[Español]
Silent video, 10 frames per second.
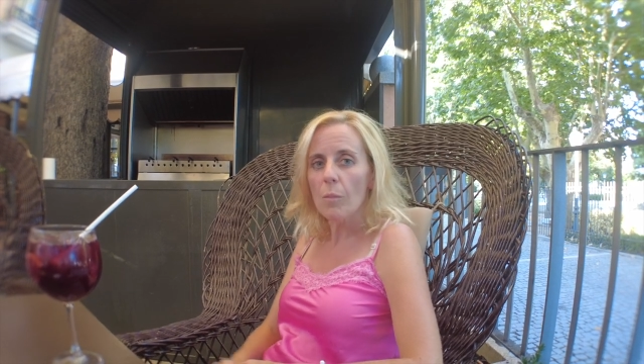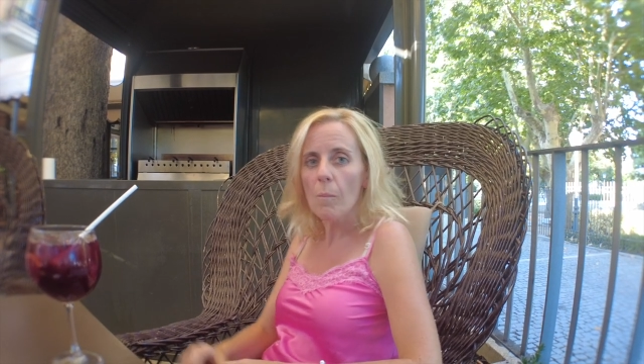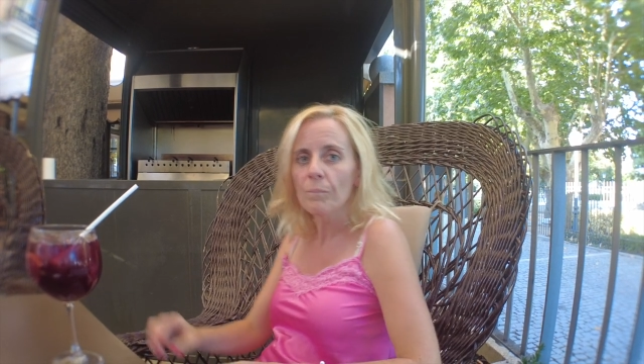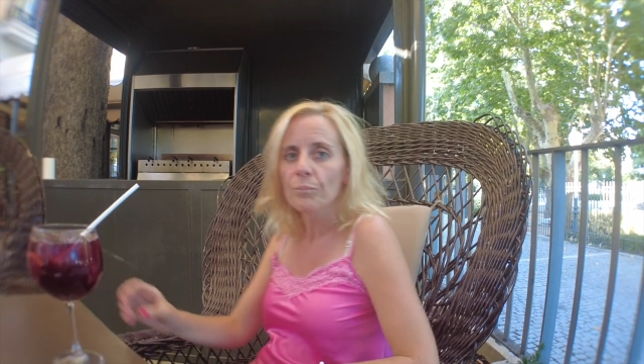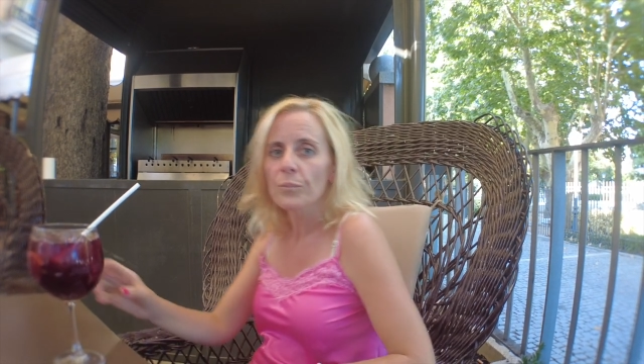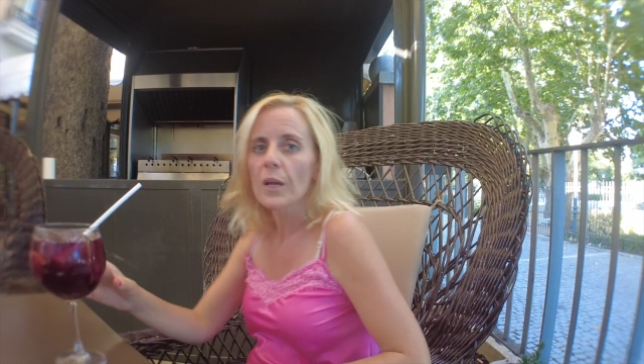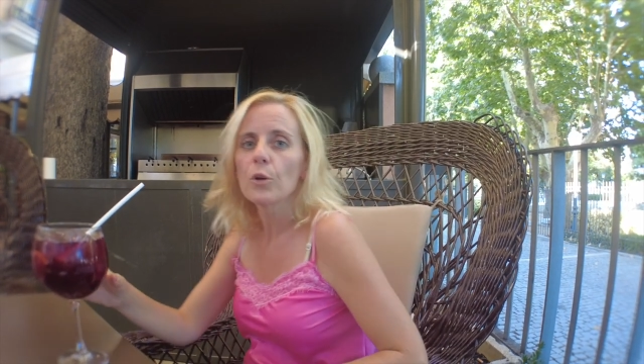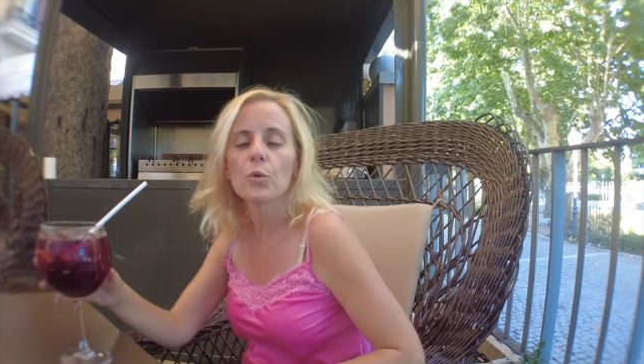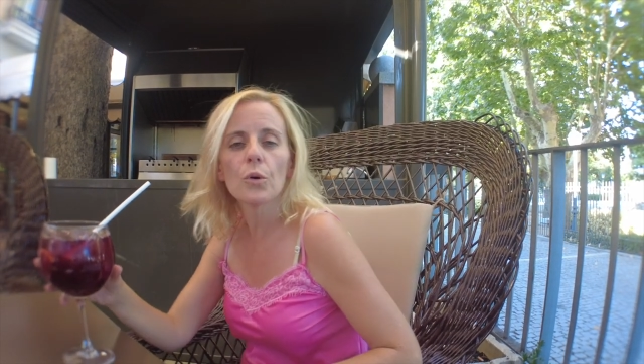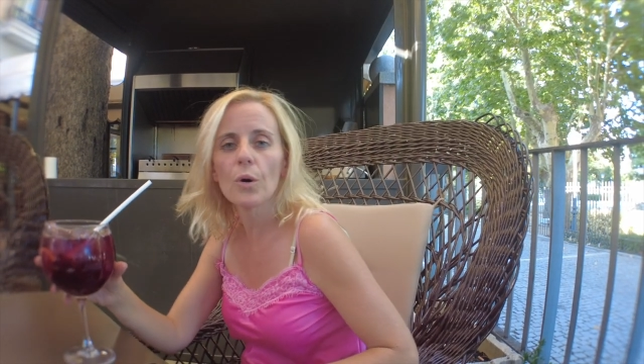No hay
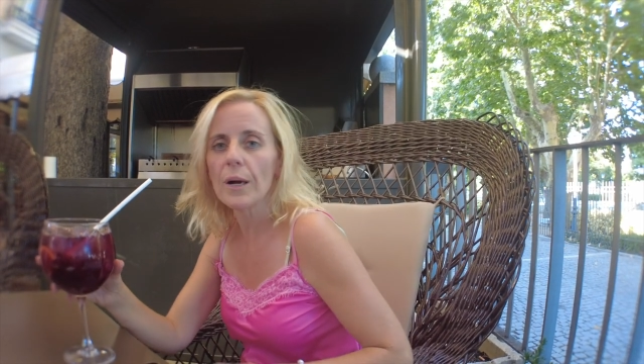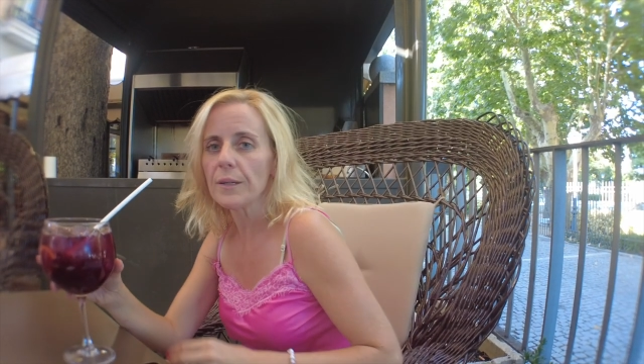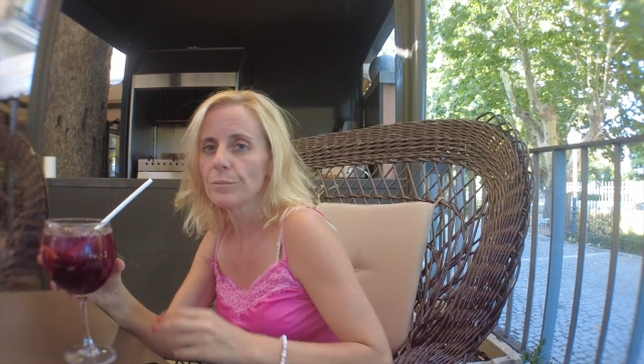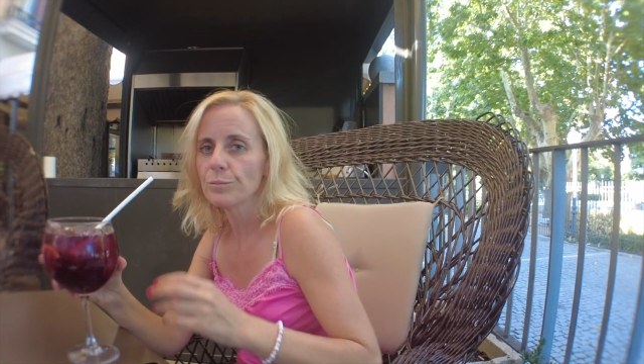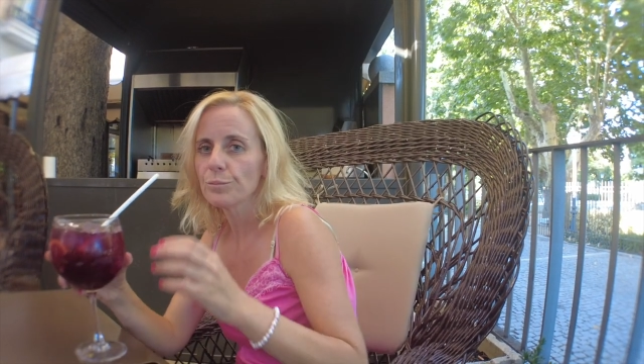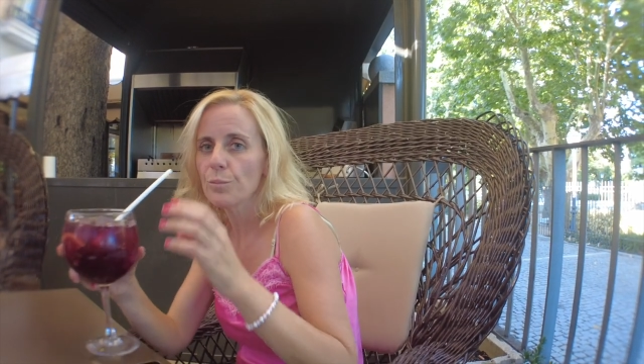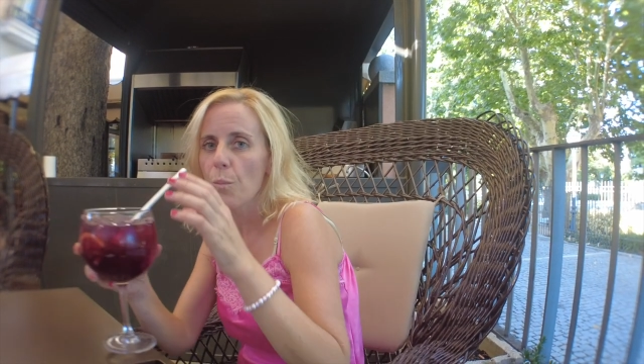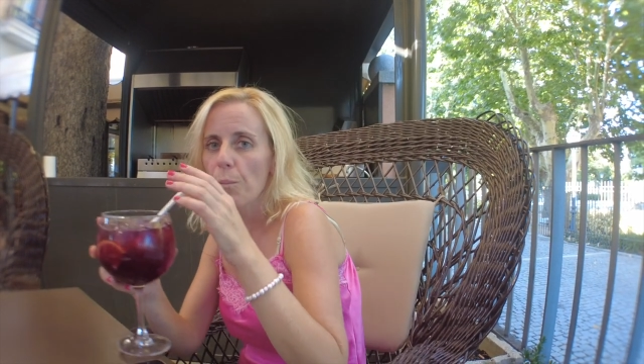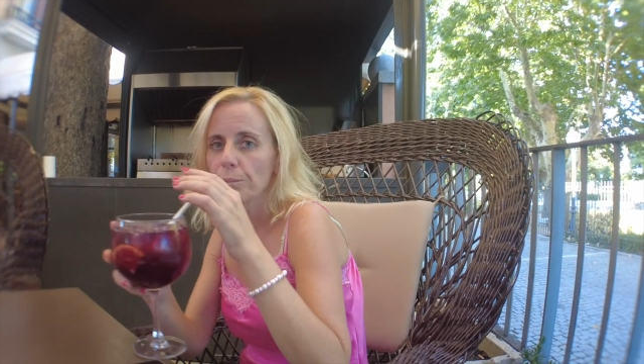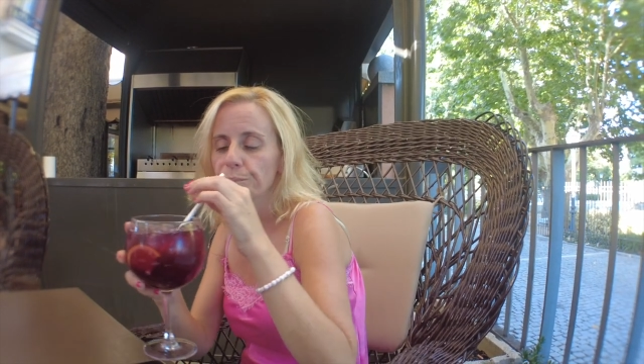lo que siempre he dicho yo
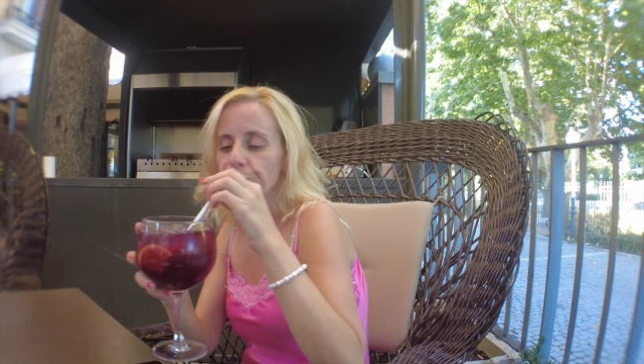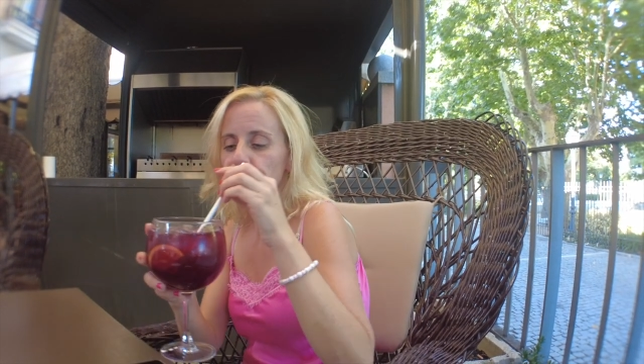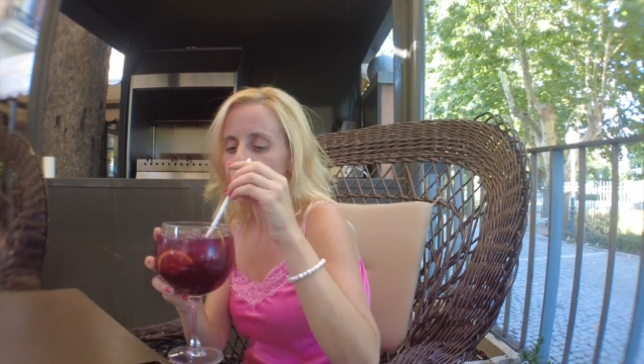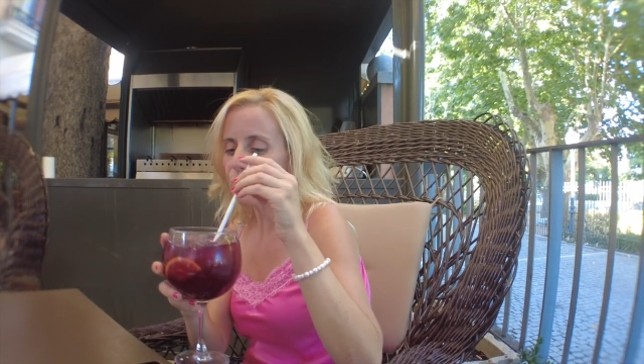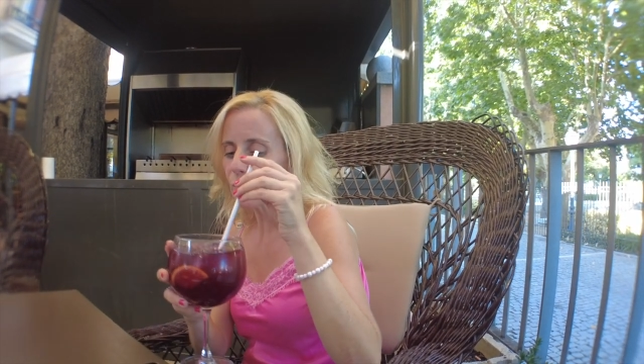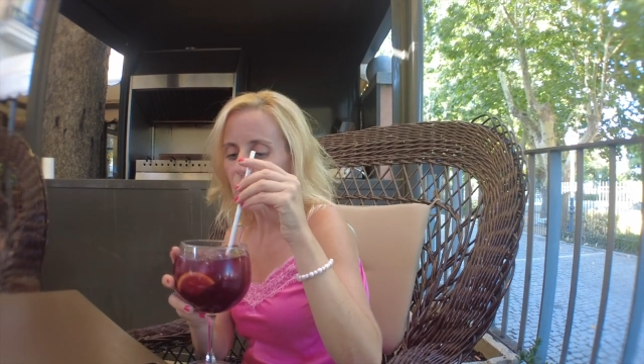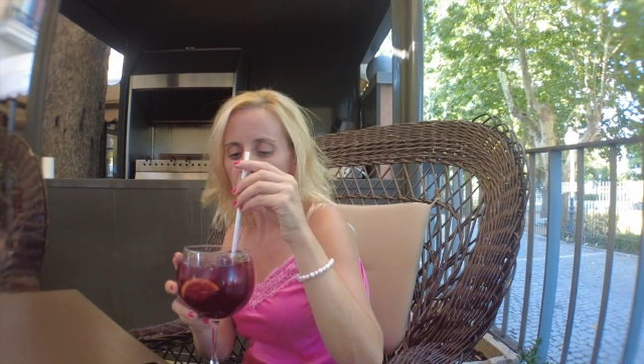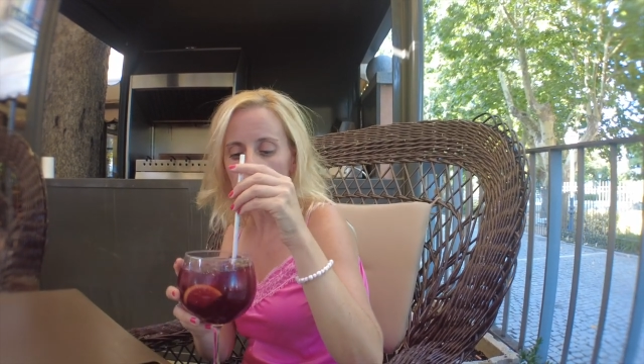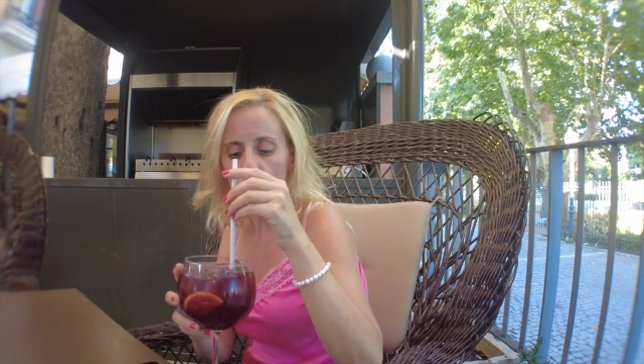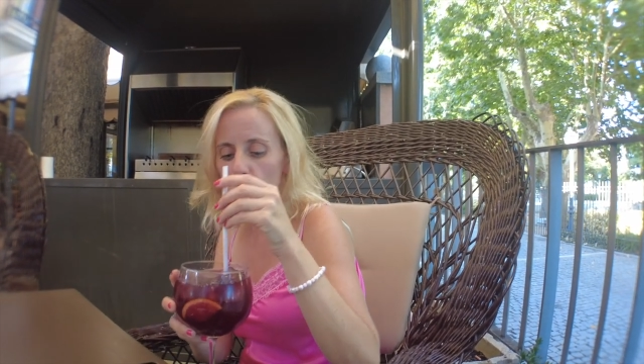en los vídeos sin haber
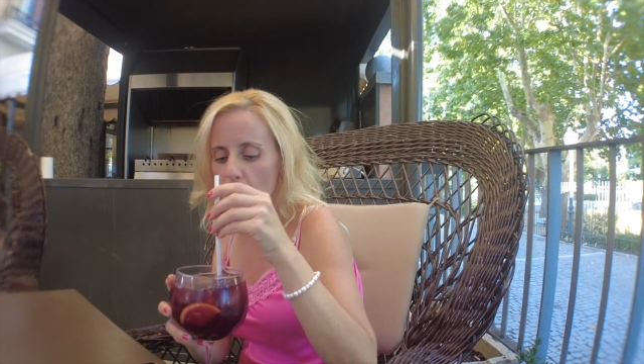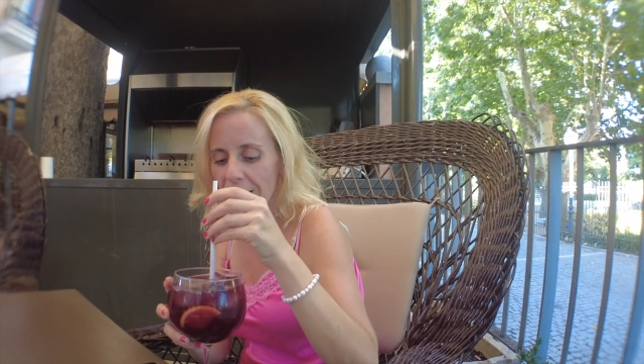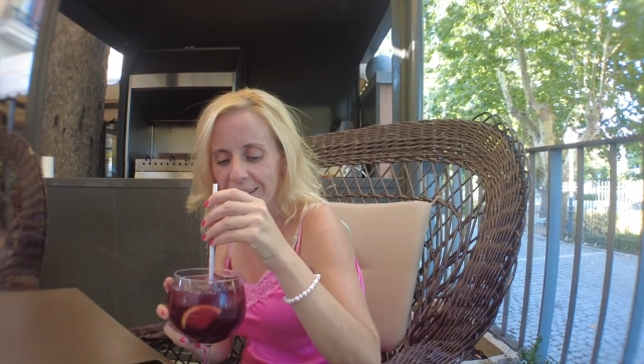vivido. No hay